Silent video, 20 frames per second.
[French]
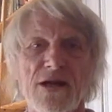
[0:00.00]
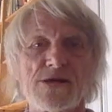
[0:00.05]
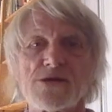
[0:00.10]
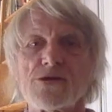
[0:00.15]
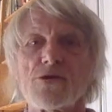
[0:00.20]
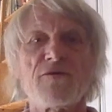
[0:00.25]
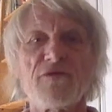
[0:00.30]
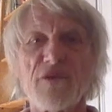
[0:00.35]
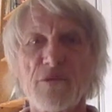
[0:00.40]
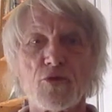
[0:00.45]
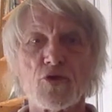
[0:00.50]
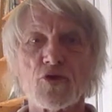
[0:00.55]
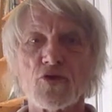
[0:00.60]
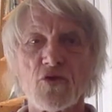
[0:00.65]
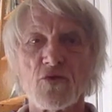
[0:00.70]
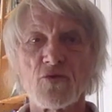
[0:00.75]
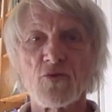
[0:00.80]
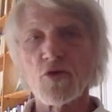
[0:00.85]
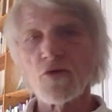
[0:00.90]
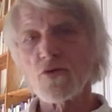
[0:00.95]
la survie pour
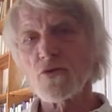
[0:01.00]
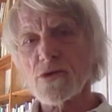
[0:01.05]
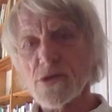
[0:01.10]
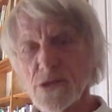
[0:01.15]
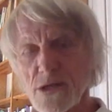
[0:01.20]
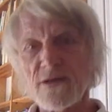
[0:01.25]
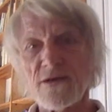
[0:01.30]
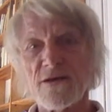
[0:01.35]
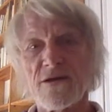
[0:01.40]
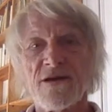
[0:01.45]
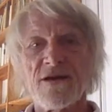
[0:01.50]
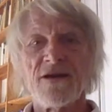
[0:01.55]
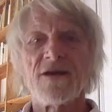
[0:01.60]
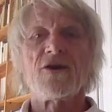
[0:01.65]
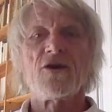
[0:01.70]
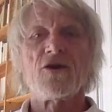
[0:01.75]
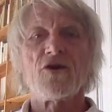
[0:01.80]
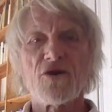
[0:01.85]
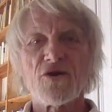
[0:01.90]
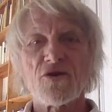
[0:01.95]
tout le monde, c'est
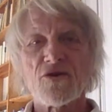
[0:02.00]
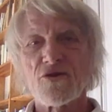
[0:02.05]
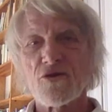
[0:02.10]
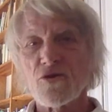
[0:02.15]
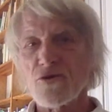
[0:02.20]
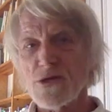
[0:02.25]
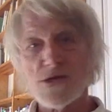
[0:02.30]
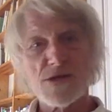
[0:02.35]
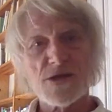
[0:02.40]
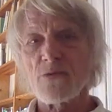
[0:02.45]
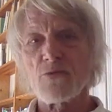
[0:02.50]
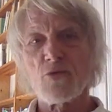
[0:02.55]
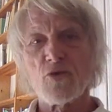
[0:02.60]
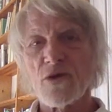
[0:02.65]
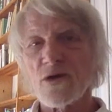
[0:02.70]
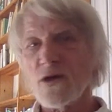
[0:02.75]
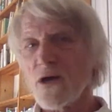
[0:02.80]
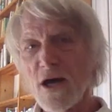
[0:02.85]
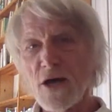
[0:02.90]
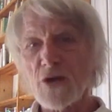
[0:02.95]
euh, de
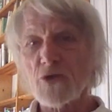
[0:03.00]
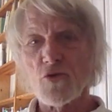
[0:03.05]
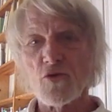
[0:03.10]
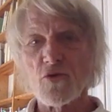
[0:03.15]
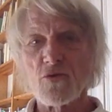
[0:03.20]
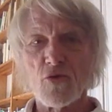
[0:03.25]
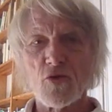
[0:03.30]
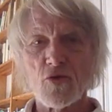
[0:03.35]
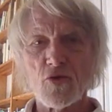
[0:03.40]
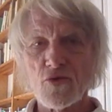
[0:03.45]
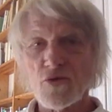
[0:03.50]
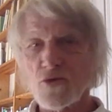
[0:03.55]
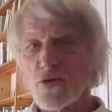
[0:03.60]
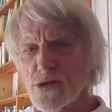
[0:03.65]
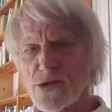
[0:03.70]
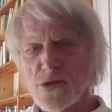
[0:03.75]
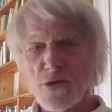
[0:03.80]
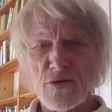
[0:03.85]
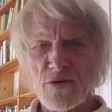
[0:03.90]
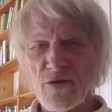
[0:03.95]
distribuer à tout le monde
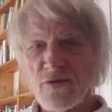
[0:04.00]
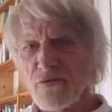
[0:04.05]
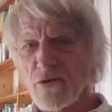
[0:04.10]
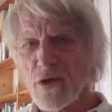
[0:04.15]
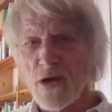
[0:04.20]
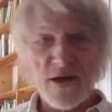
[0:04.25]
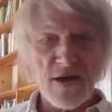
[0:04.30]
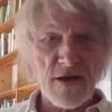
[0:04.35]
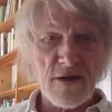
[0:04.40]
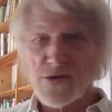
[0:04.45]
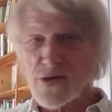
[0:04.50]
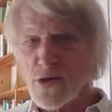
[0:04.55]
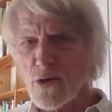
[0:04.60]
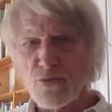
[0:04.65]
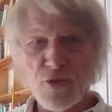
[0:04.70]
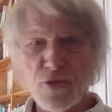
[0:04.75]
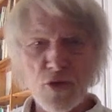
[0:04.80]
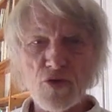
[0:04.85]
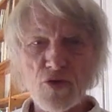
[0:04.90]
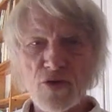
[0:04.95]
sans devoir, sans
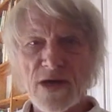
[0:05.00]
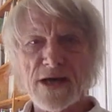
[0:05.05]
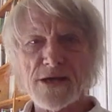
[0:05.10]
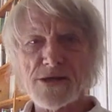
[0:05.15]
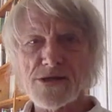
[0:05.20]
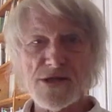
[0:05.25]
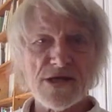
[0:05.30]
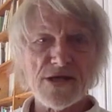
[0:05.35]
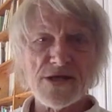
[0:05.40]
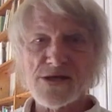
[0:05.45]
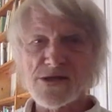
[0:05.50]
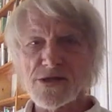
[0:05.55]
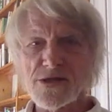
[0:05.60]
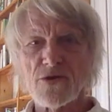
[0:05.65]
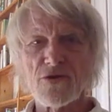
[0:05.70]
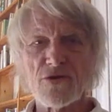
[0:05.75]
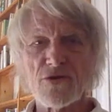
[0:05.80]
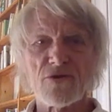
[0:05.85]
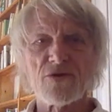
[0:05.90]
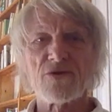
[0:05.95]
bureaucratie,
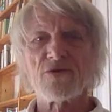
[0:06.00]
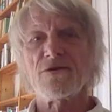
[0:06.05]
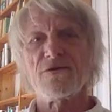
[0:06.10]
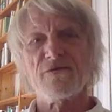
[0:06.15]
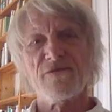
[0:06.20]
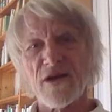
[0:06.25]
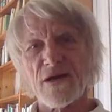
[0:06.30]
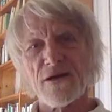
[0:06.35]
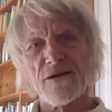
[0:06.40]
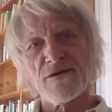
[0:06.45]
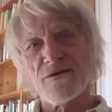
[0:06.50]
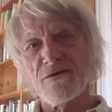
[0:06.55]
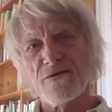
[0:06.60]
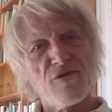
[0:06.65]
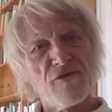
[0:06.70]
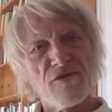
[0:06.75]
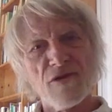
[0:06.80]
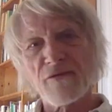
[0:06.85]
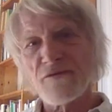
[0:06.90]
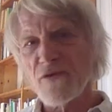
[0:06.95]
sans euh,
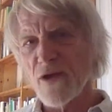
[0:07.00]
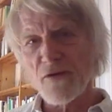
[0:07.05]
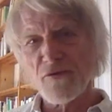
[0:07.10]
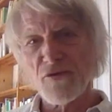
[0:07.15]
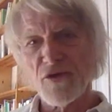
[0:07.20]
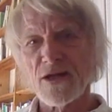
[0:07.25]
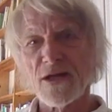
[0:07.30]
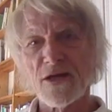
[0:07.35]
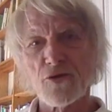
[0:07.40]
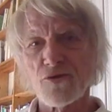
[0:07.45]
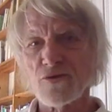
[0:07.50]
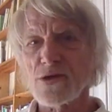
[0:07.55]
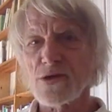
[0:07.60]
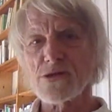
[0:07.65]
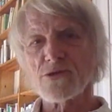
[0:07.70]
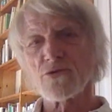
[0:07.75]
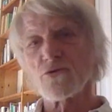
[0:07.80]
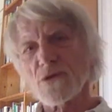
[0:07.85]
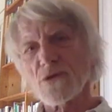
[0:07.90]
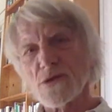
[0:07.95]
devoir vérifier des
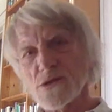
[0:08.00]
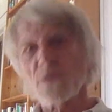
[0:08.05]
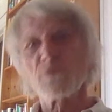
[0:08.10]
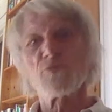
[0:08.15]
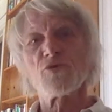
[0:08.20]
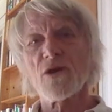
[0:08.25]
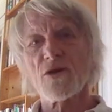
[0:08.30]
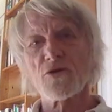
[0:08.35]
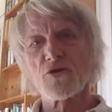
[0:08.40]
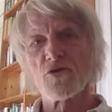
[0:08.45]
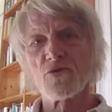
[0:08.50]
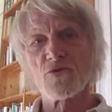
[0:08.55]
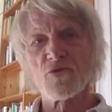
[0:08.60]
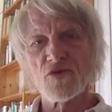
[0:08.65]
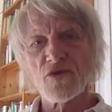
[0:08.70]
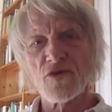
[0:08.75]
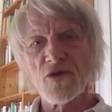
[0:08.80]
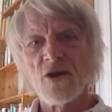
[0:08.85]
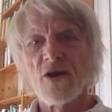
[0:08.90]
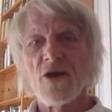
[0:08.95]
conditions, distribuer à tout le
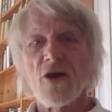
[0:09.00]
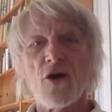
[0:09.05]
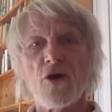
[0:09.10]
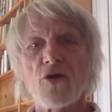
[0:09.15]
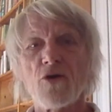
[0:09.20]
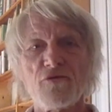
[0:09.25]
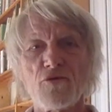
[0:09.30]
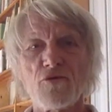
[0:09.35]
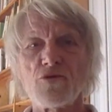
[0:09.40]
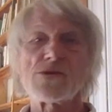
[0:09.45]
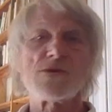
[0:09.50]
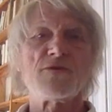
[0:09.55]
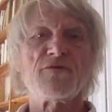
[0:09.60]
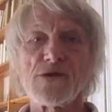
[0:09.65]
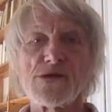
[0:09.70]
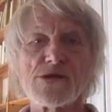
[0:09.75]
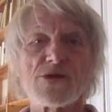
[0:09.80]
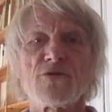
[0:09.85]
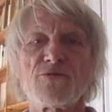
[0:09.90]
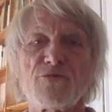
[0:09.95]
monde un revenu
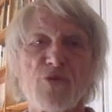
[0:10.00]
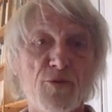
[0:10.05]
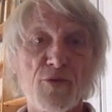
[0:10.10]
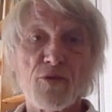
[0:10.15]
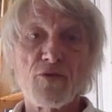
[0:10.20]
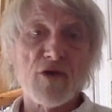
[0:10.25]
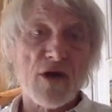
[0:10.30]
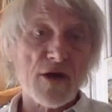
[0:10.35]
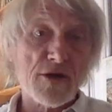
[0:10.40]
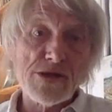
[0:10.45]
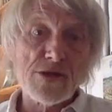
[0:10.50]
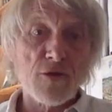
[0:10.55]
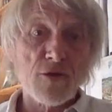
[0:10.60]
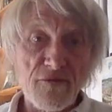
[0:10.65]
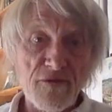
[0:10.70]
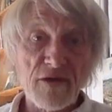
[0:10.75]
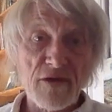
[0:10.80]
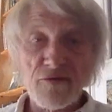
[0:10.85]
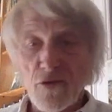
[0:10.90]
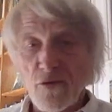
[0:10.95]
suffisant pour pouvoir
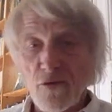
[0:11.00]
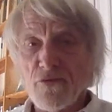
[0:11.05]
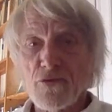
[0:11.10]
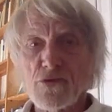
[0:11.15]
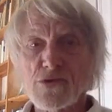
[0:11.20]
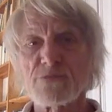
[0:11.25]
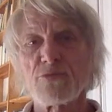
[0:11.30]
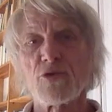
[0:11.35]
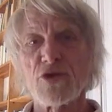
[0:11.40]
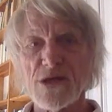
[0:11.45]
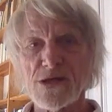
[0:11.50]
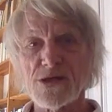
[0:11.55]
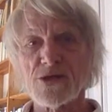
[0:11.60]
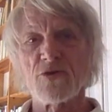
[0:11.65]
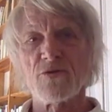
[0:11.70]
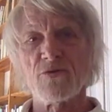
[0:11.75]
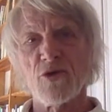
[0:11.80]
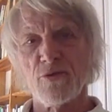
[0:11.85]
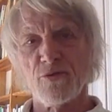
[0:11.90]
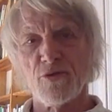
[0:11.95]
survivre, fût-ce
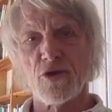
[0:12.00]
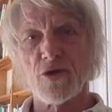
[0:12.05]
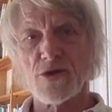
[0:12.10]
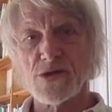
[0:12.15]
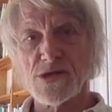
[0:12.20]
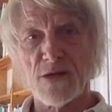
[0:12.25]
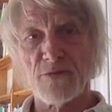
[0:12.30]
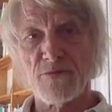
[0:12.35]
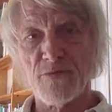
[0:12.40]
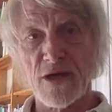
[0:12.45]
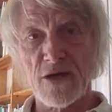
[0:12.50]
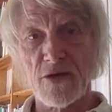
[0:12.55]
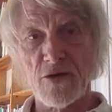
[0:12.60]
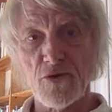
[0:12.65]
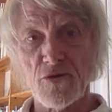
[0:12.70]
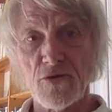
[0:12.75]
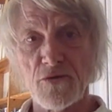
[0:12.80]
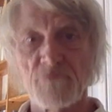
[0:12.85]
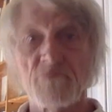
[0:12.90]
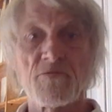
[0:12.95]
modestement, pendant cette
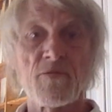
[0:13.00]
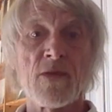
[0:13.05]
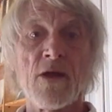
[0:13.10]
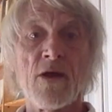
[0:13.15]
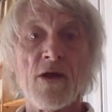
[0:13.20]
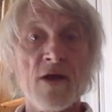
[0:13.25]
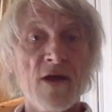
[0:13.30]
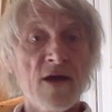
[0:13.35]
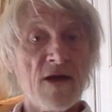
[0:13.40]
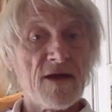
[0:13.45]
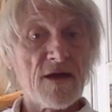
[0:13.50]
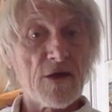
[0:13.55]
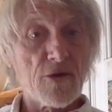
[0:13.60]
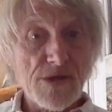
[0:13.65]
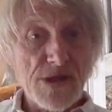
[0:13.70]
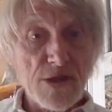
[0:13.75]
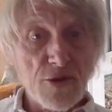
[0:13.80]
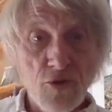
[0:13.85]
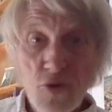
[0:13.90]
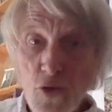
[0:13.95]
période. Il y a
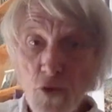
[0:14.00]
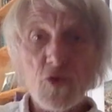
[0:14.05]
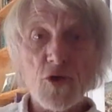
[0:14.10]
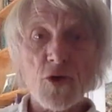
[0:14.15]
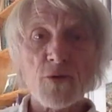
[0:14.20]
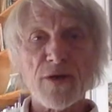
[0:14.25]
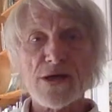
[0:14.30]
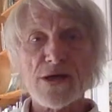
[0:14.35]
aussi d'autres